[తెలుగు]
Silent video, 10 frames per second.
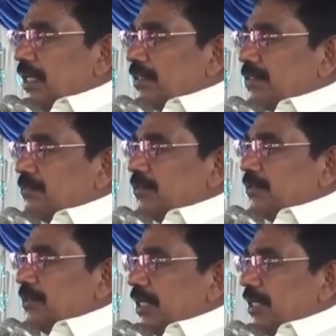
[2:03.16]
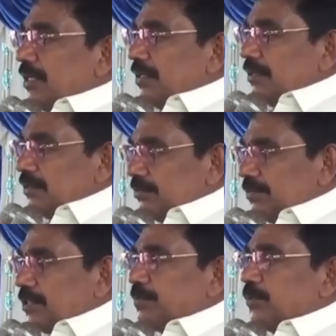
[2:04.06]
ఎలక్షన్ ముందు
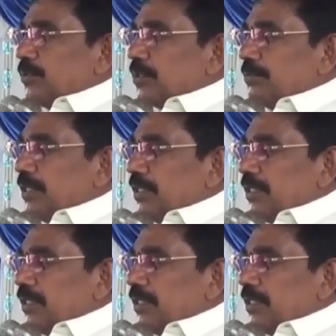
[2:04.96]
పసుపు కుంకుమ